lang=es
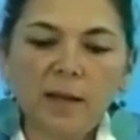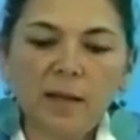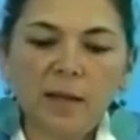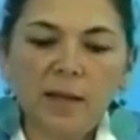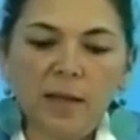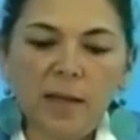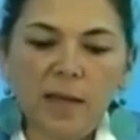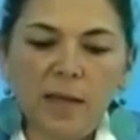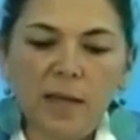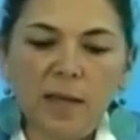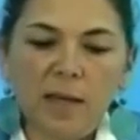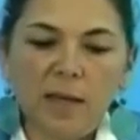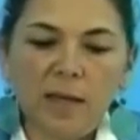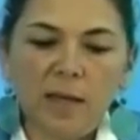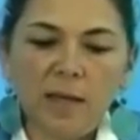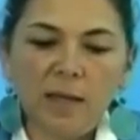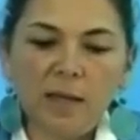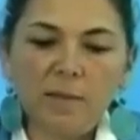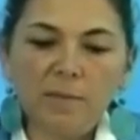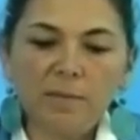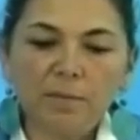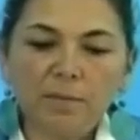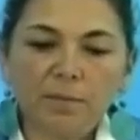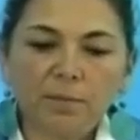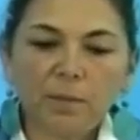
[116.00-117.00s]
que
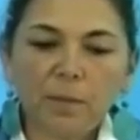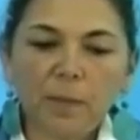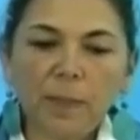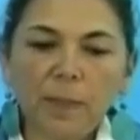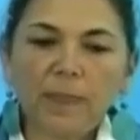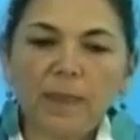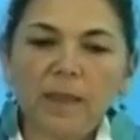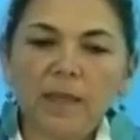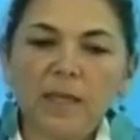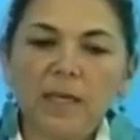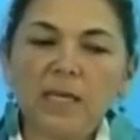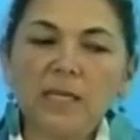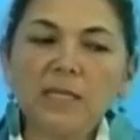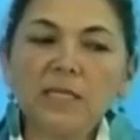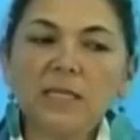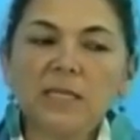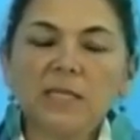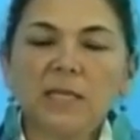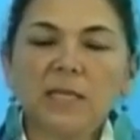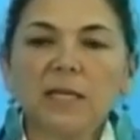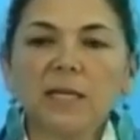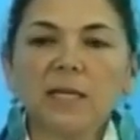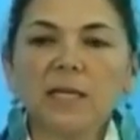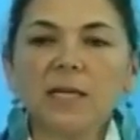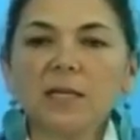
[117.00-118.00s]
quise
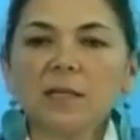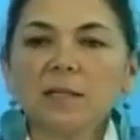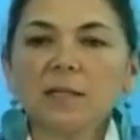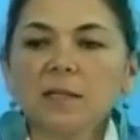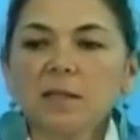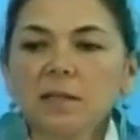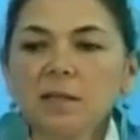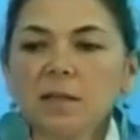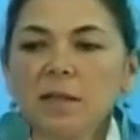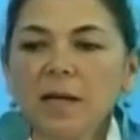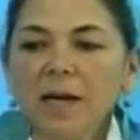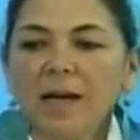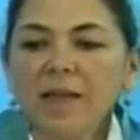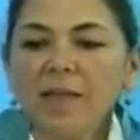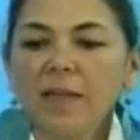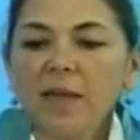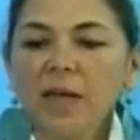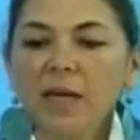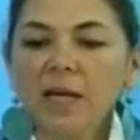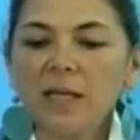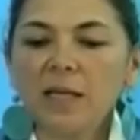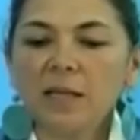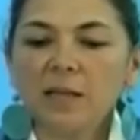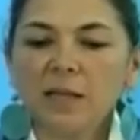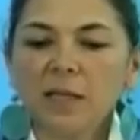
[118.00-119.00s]
sacar
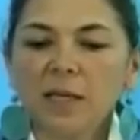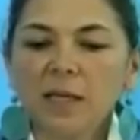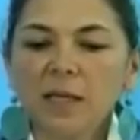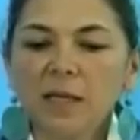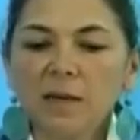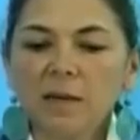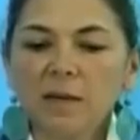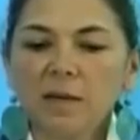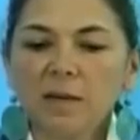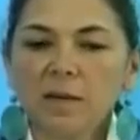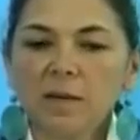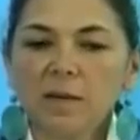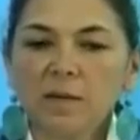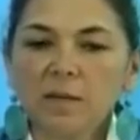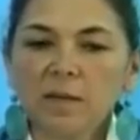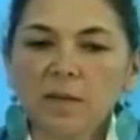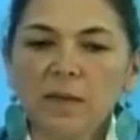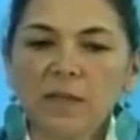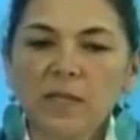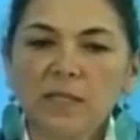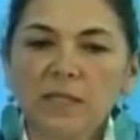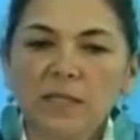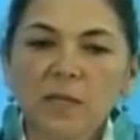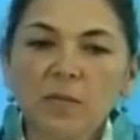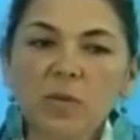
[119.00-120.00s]
adelante
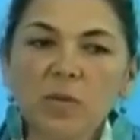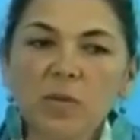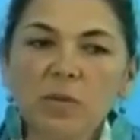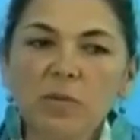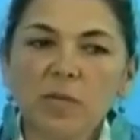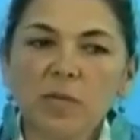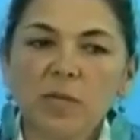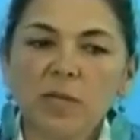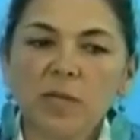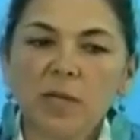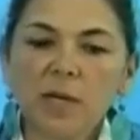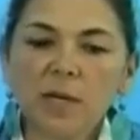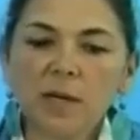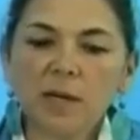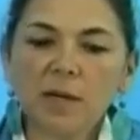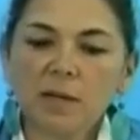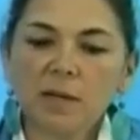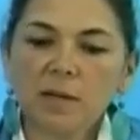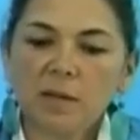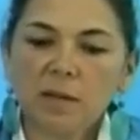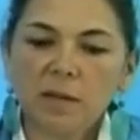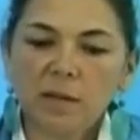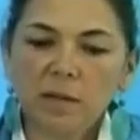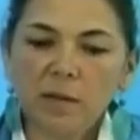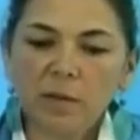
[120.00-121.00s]
desde mi vida
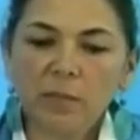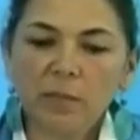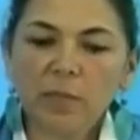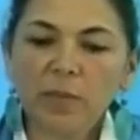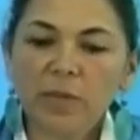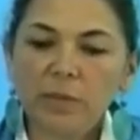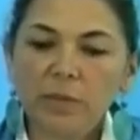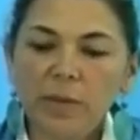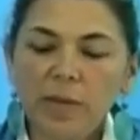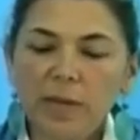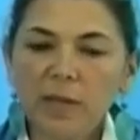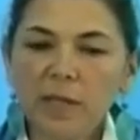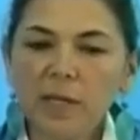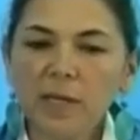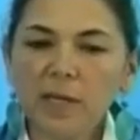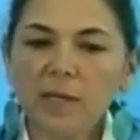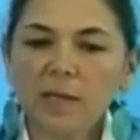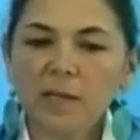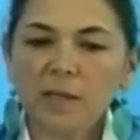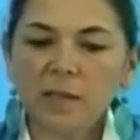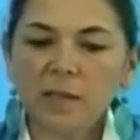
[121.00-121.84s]
privada,